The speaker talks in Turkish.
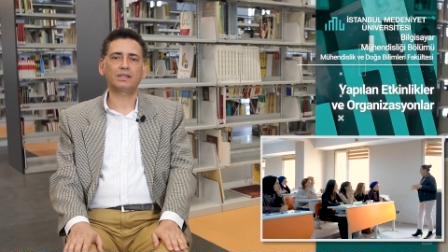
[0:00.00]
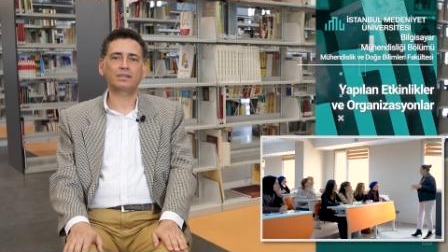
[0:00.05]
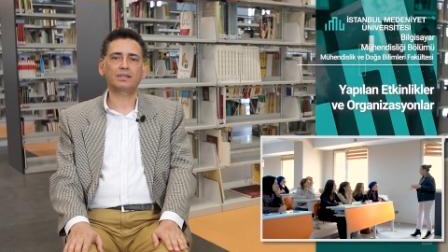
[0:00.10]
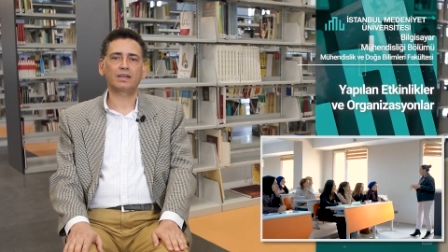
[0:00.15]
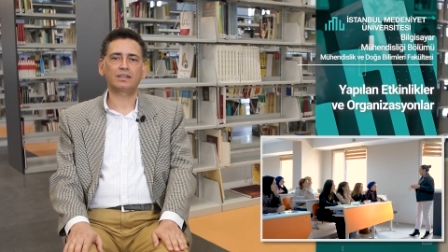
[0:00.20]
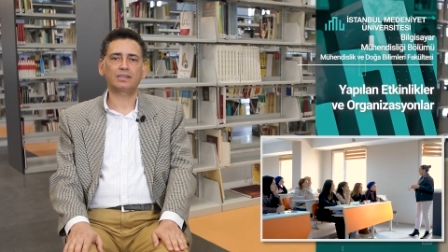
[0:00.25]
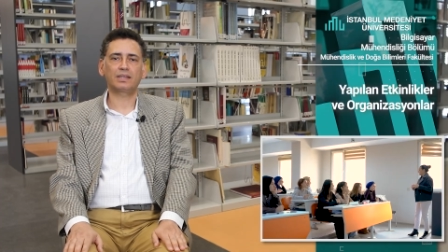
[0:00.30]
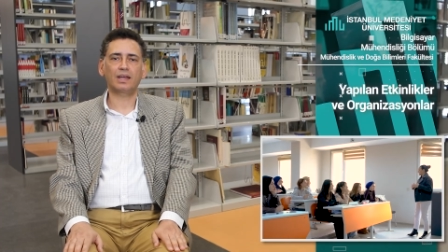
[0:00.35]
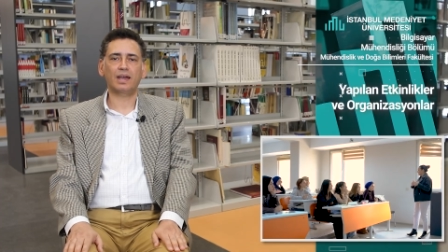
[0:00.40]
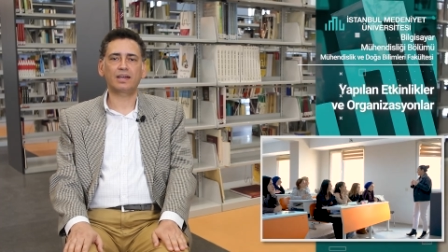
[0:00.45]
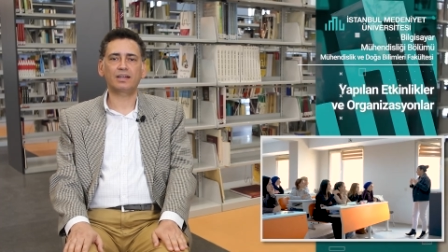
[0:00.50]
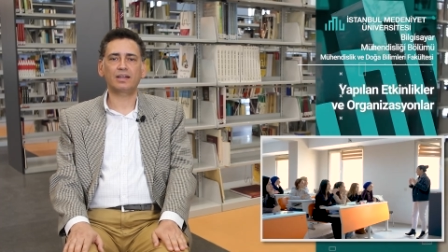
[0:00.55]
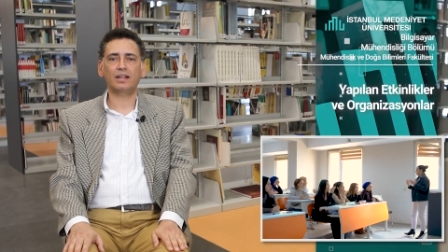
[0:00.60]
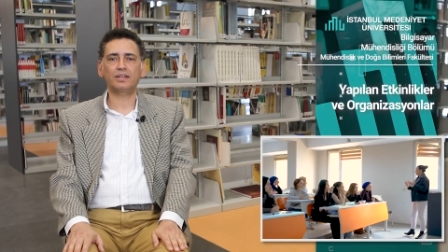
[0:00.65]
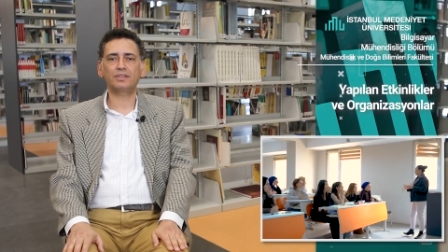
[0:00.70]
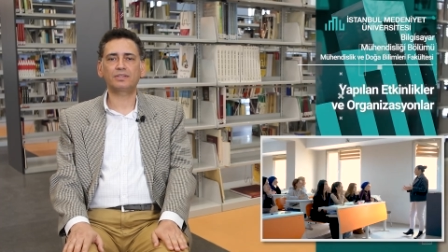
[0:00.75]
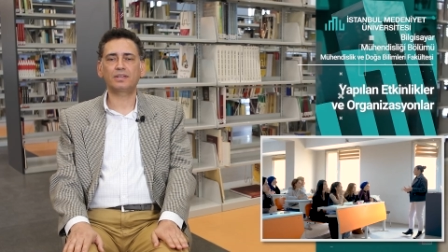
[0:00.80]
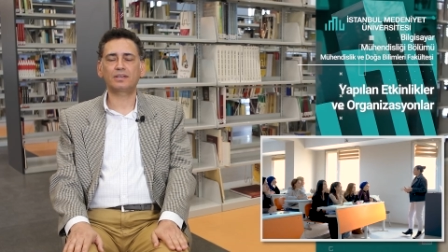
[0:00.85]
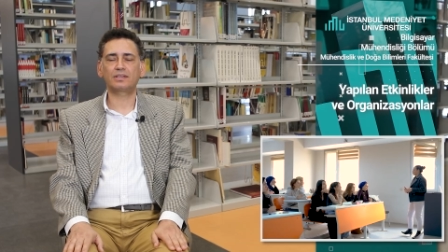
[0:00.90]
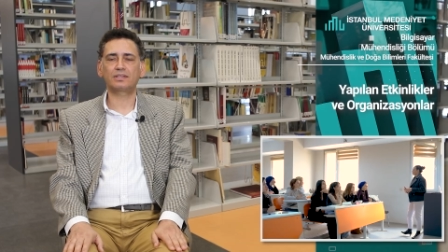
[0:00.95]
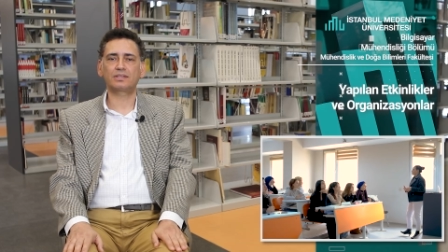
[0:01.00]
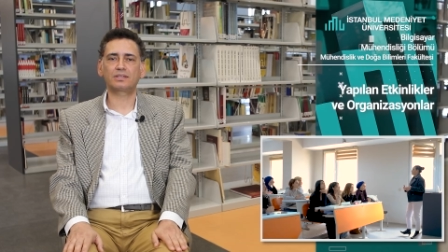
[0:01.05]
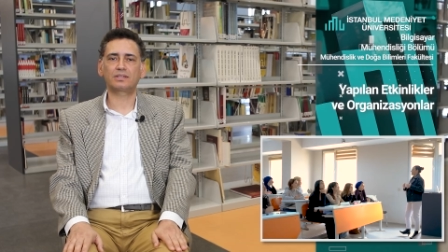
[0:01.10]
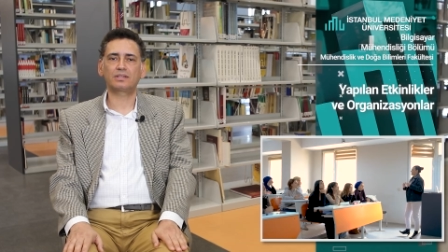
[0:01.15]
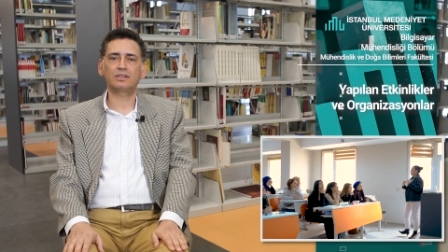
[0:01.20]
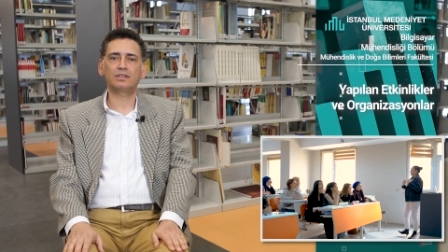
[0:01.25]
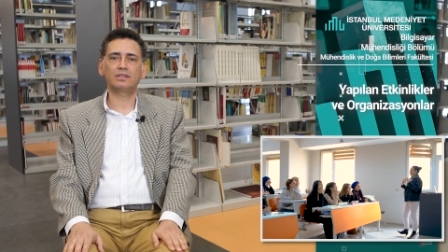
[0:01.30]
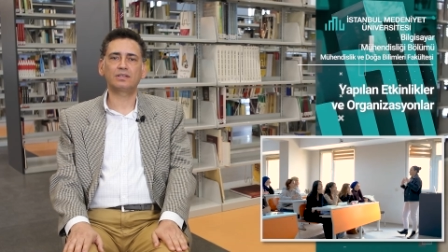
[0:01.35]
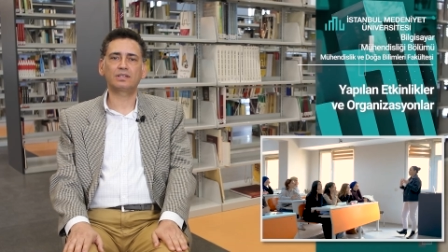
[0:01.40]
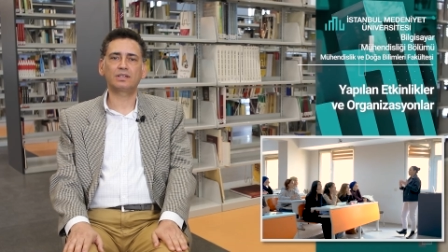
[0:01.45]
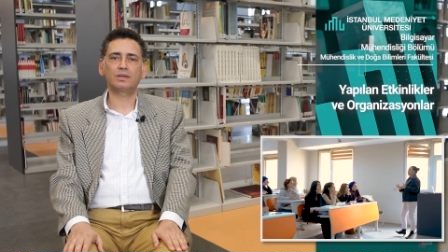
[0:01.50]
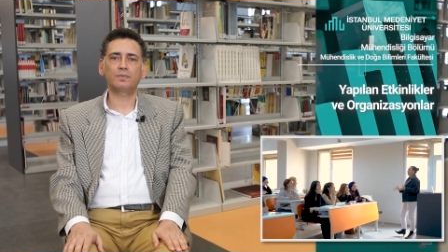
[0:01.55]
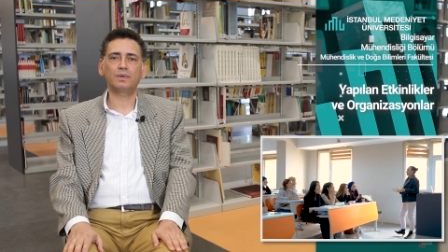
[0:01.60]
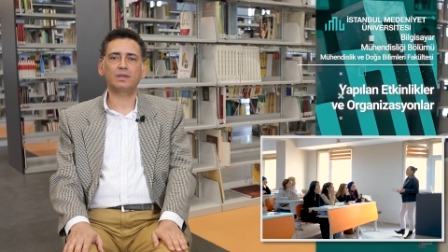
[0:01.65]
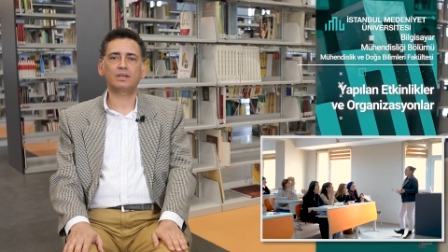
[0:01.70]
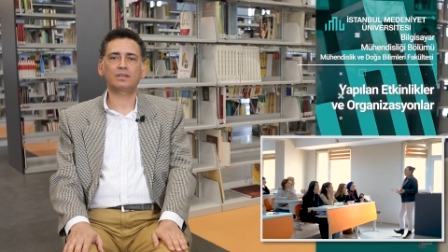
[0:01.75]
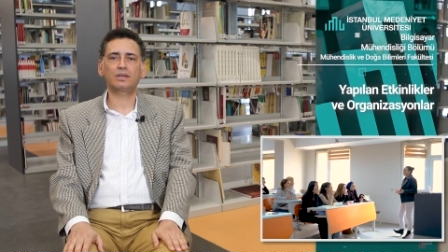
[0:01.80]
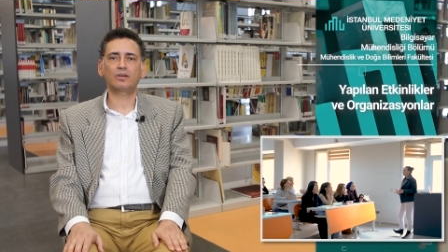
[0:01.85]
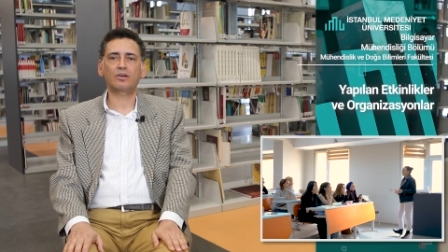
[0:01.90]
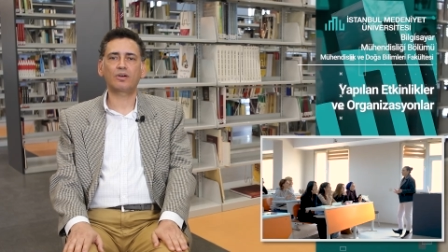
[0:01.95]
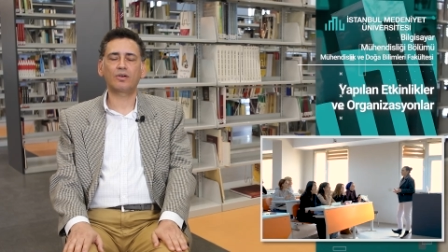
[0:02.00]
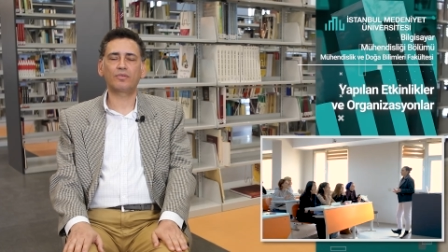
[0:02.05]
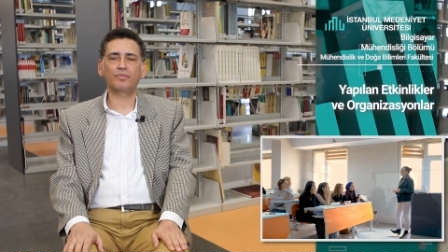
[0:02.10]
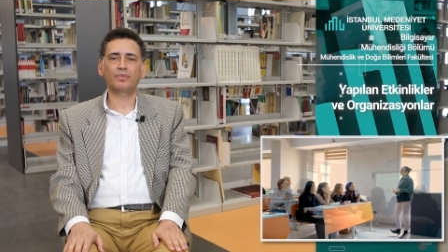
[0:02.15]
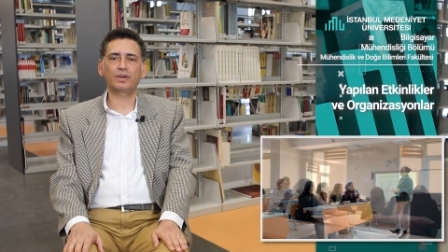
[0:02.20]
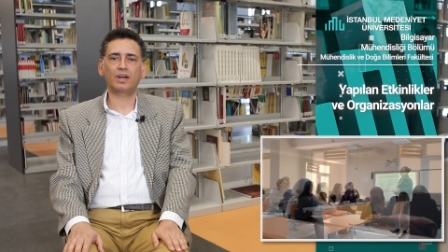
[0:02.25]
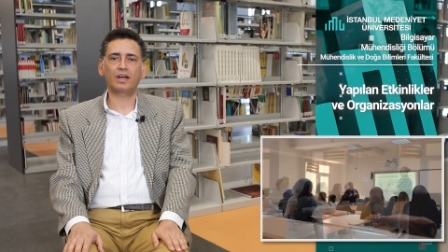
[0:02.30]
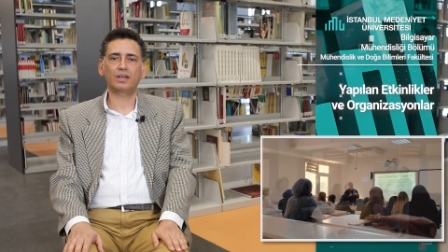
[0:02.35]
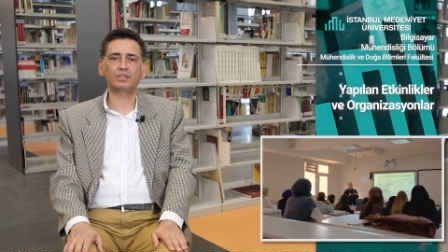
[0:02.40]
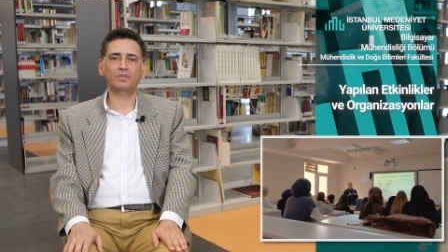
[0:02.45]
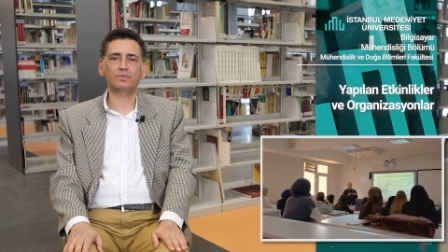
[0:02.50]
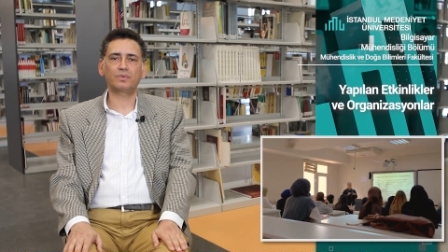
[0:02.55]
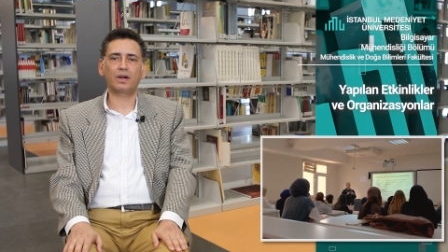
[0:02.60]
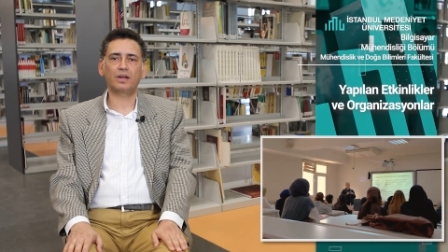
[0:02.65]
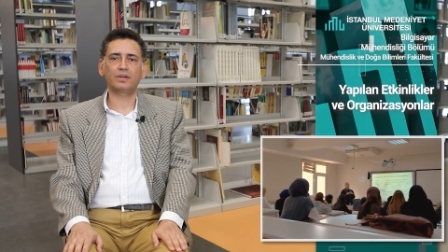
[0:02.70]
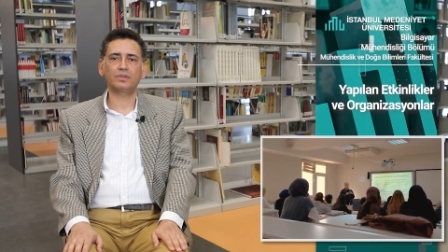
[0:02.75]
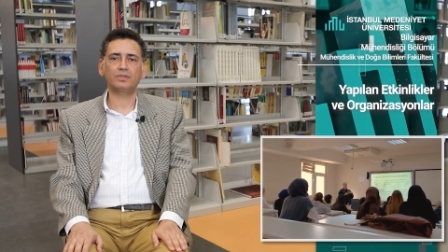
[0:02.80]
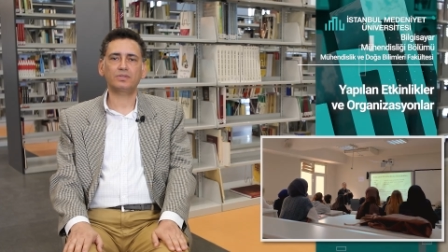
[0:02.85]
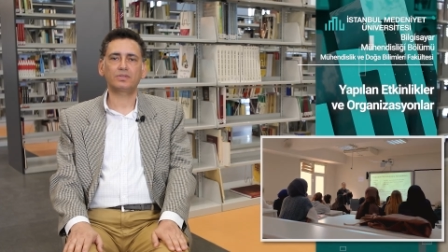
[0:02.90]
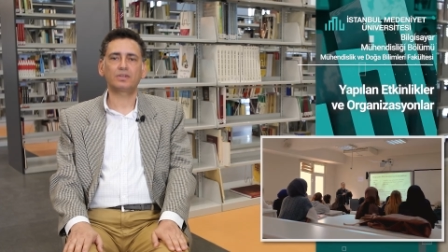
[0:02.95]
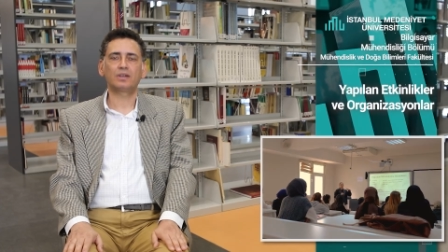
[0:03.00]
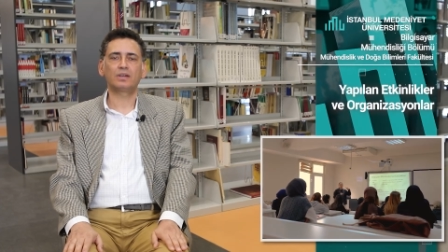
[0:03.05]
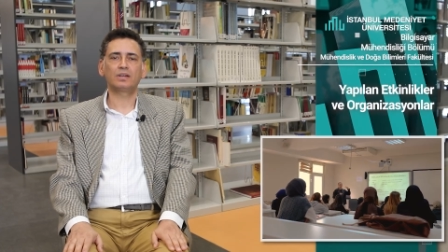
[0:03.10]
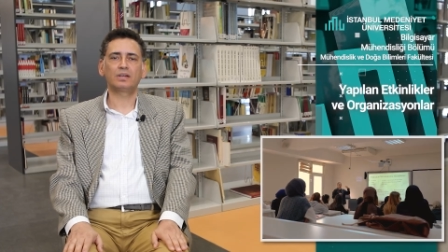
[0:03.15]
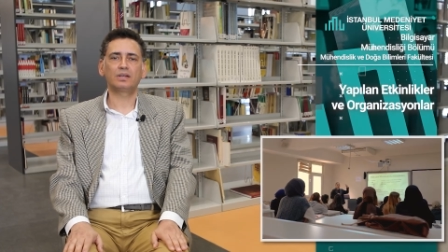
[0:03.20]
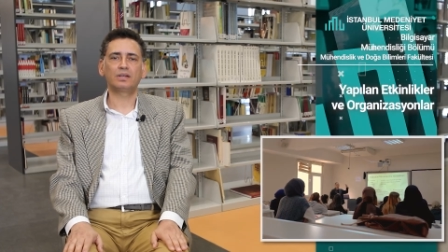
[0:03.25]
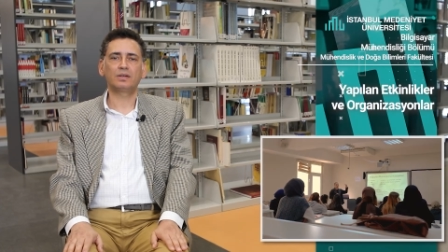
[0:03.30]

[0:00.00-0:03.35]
Big Data Analytics gibi iki konferans vardır.